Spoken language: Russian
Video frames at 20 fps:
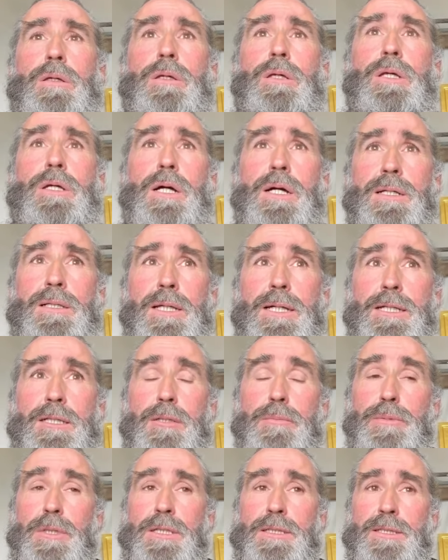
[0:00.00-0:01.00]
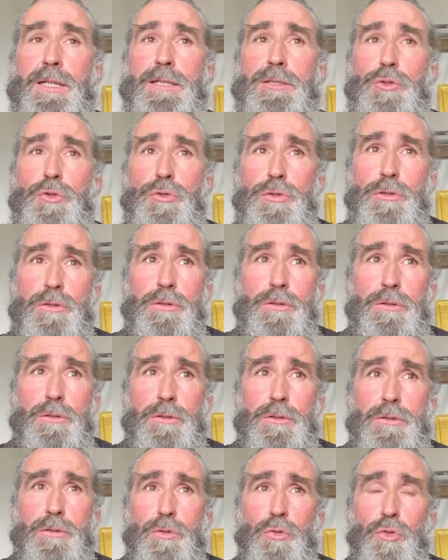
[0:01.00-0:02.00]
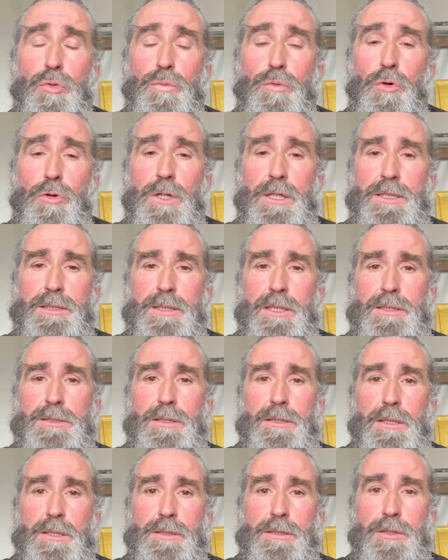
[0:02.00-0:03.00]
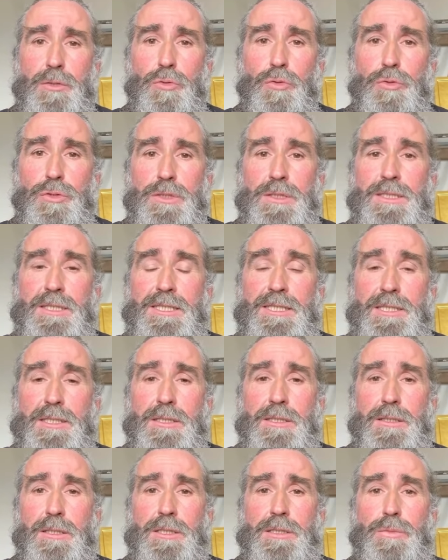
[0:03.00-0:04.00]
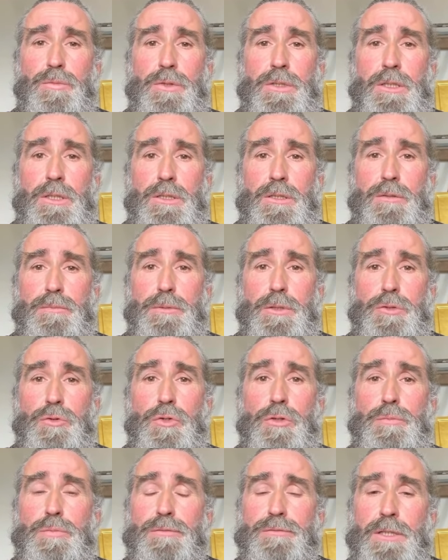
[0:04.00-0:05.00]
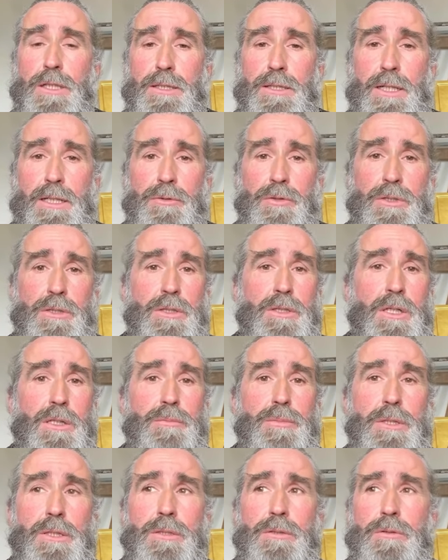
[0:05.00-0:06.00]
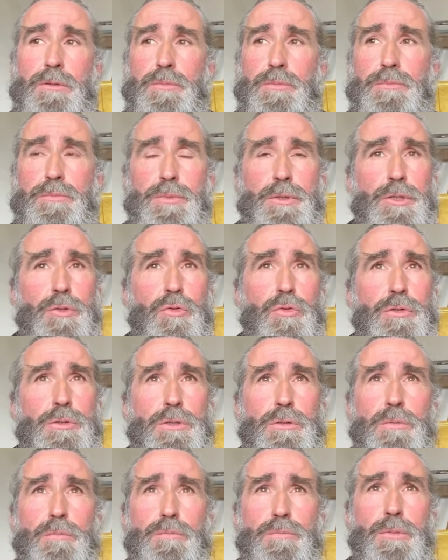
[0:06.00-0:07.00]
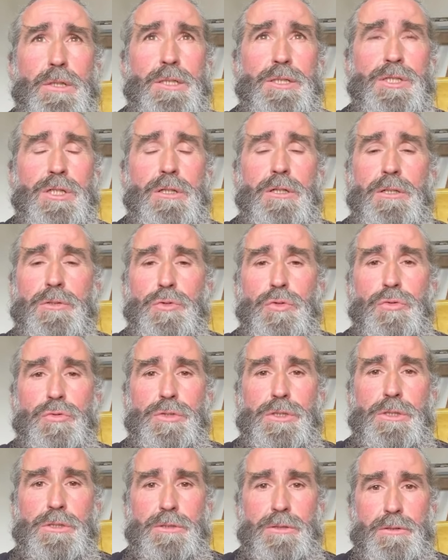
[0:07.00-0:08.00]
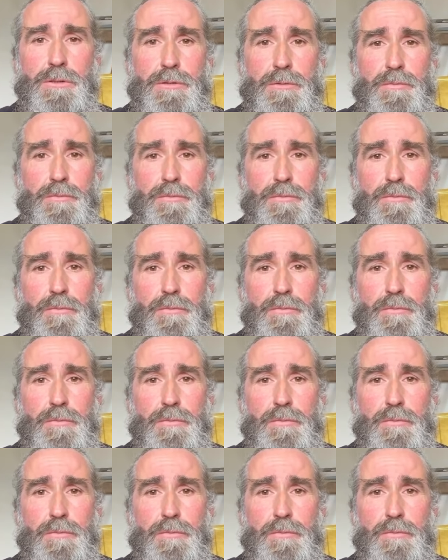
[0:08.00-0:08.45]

И когда это произойдет, глубокое сознание, то есть истинное смирение придет, повторяю, это, как правило, приходит ближе к концу жизни.